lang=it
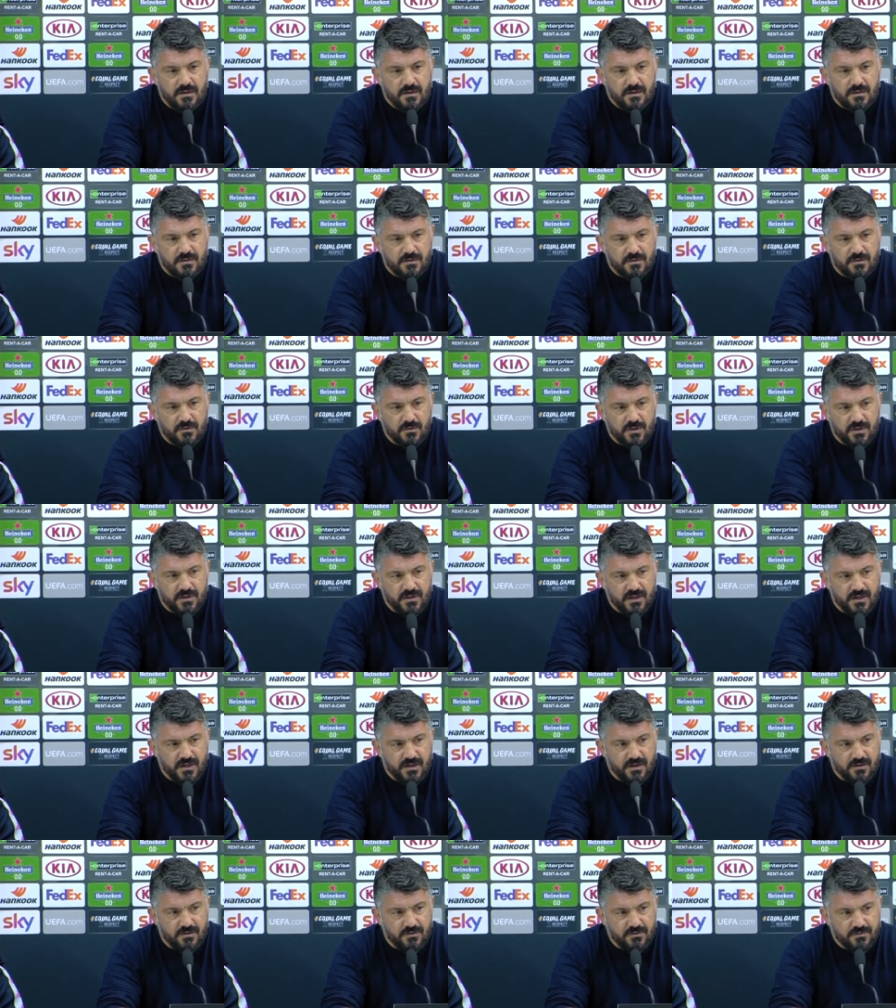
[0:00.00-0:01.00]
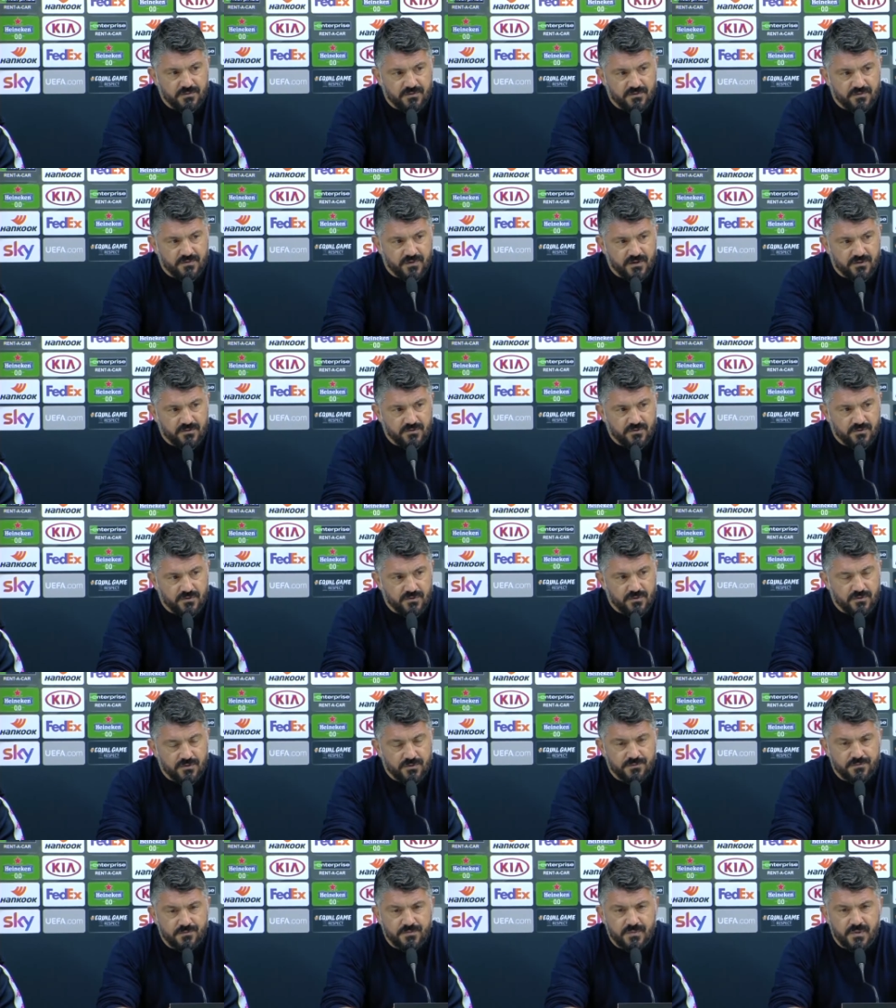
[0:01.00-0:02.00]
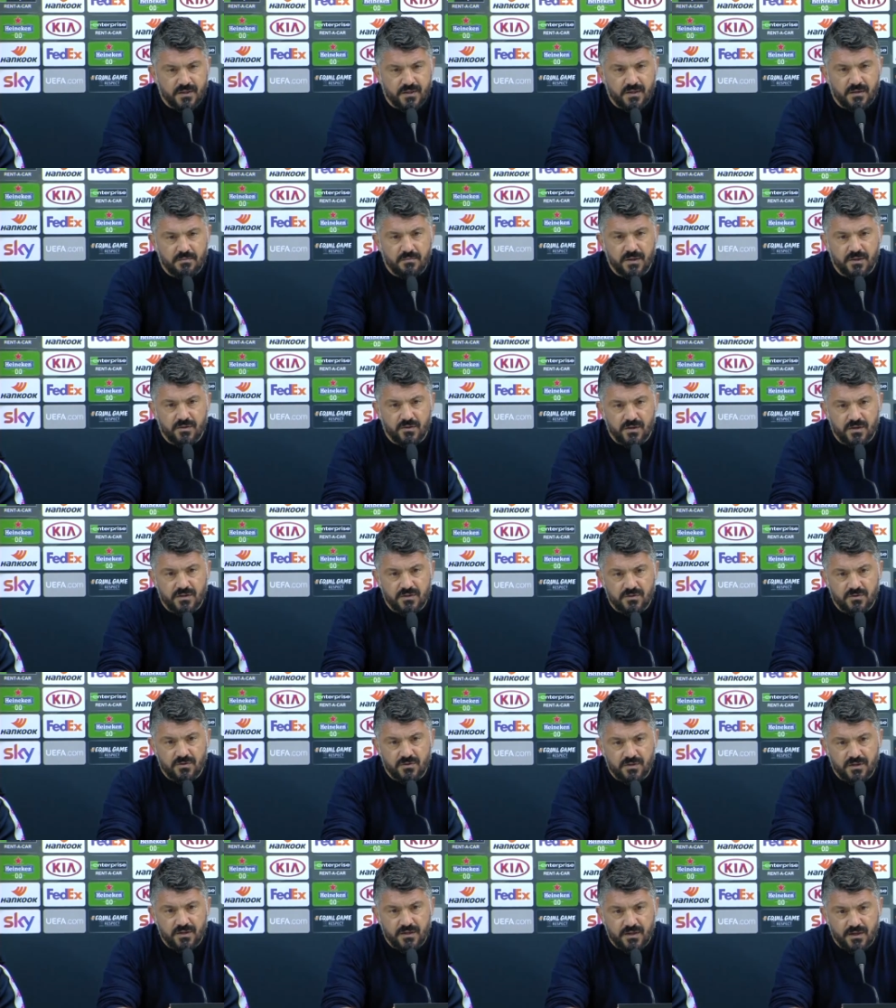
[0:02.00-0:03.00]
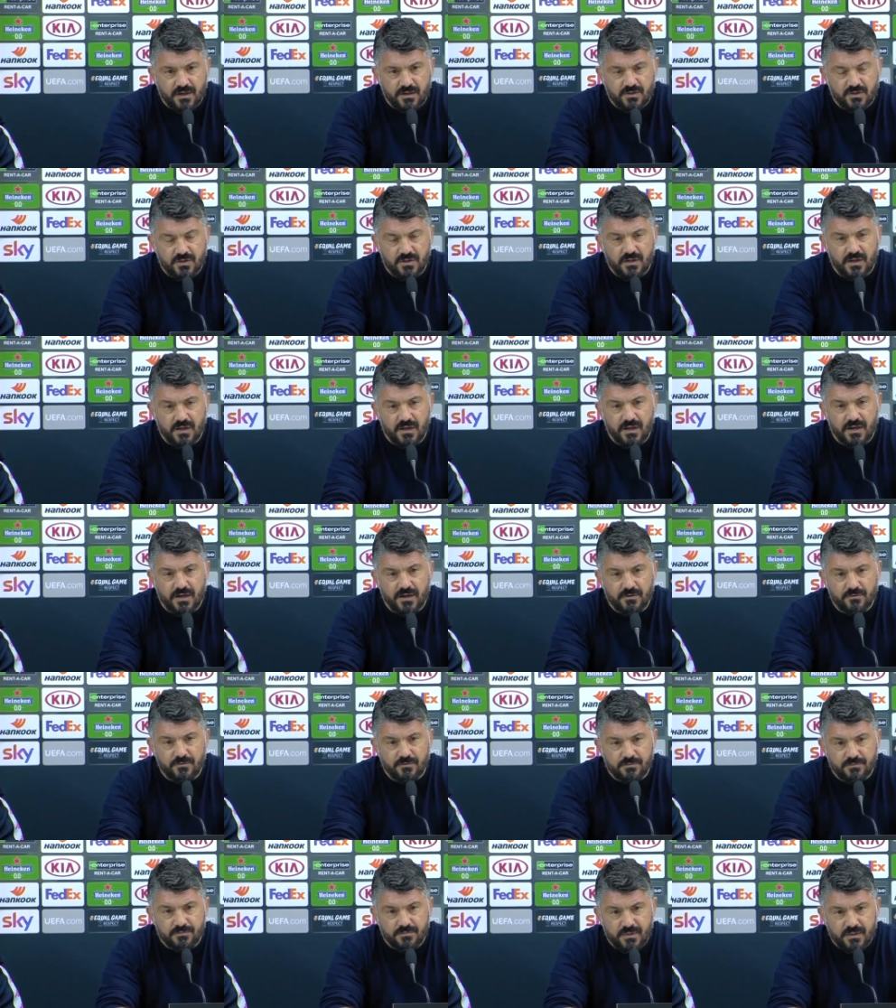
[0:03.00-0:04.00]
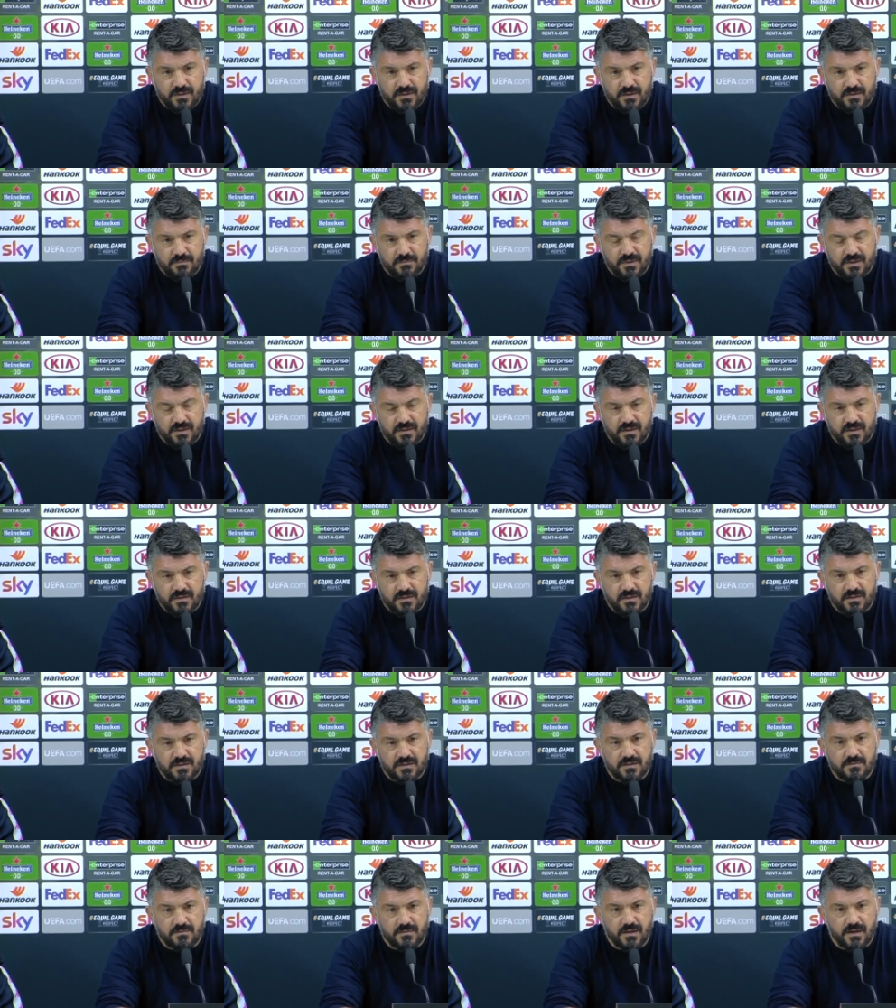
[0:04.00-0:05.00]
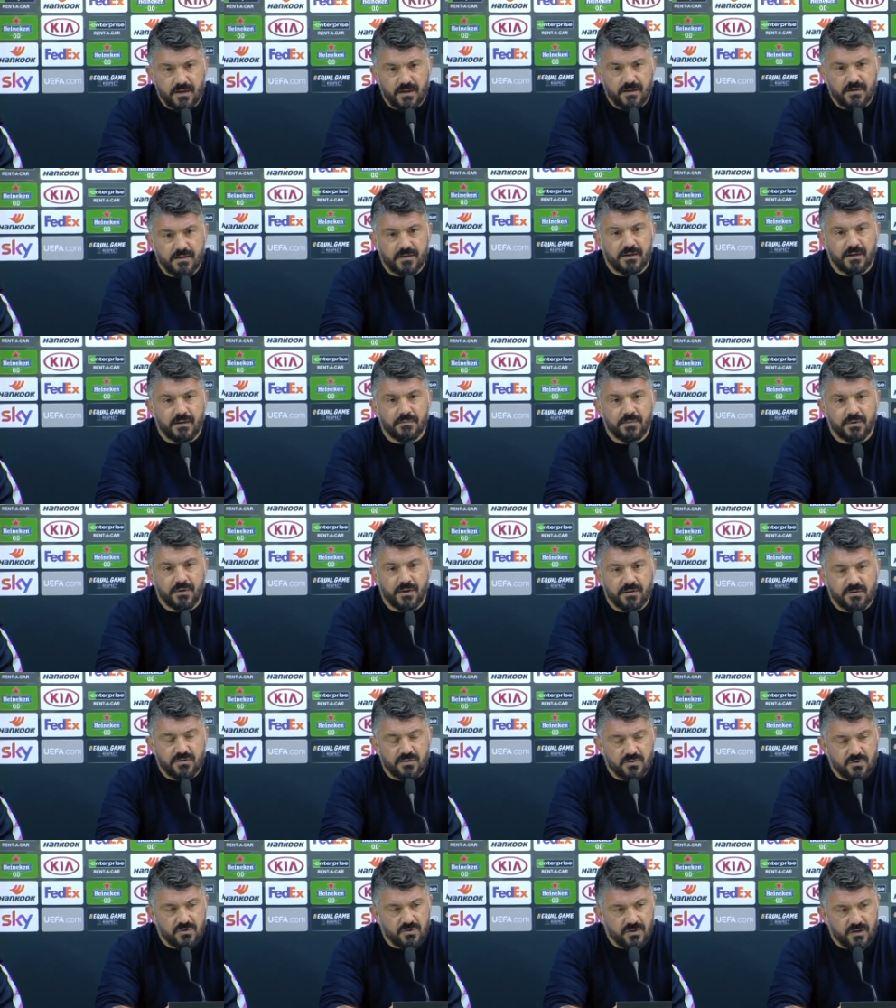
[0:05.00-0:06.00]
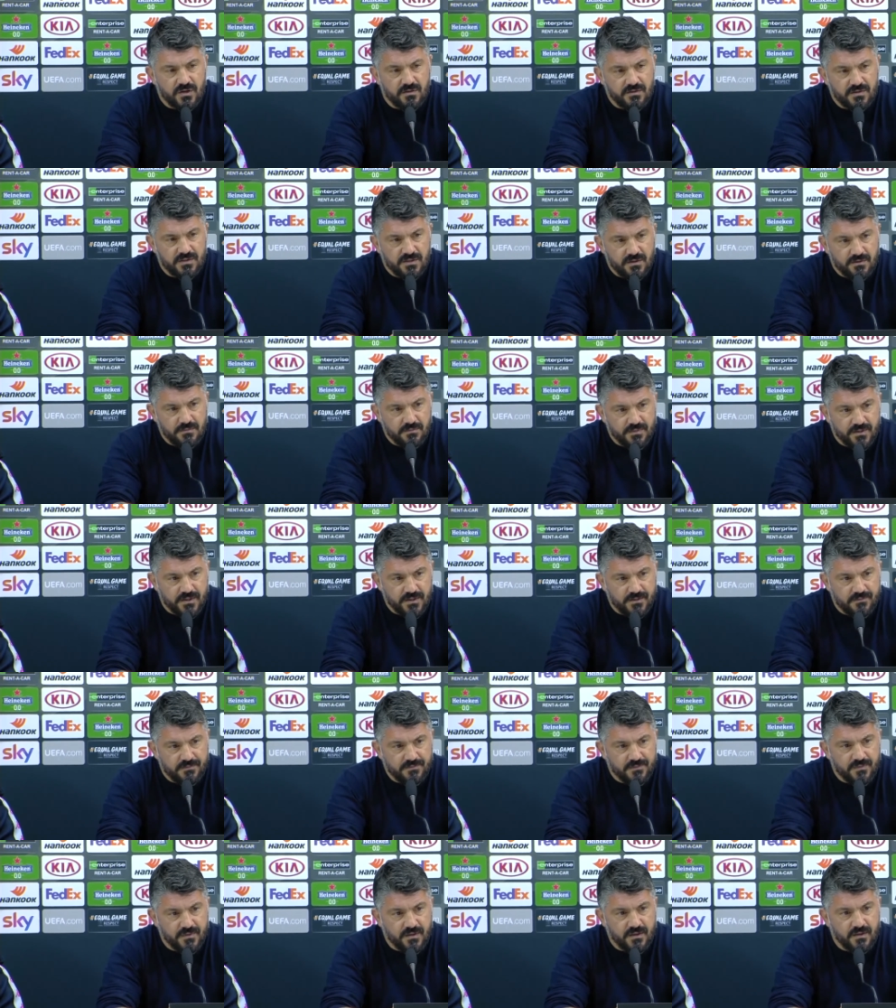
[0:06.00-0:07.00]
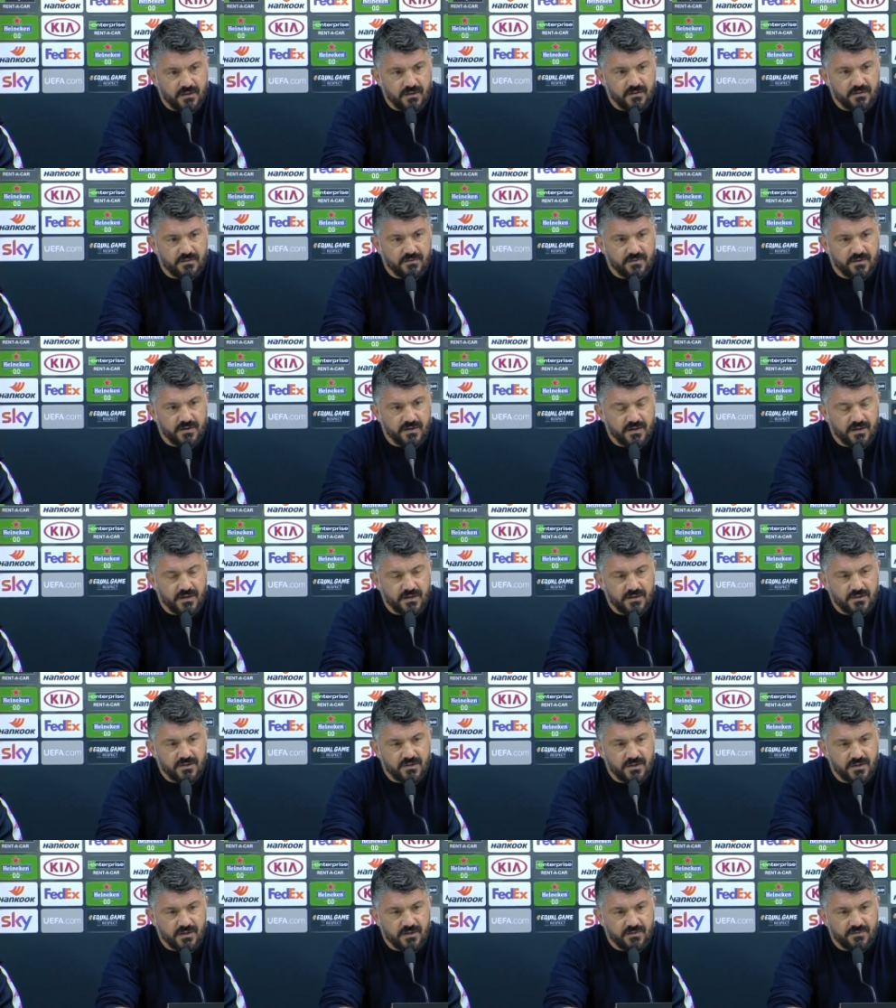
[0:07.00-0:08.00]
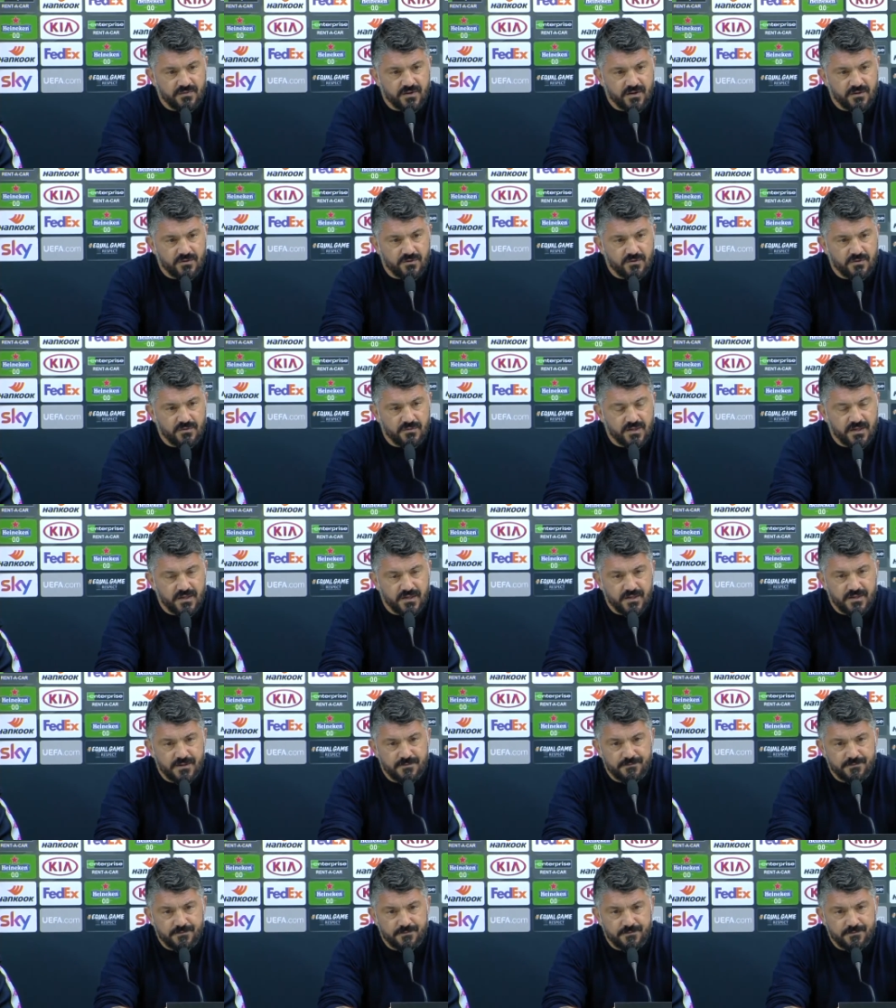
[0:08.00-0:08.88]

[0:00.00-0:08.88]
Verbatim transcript: di guardarlo, ha cambiato la storia del calcio italiano, perché per tantissimi anni il campionato si giocava sempre fra, fra Roma,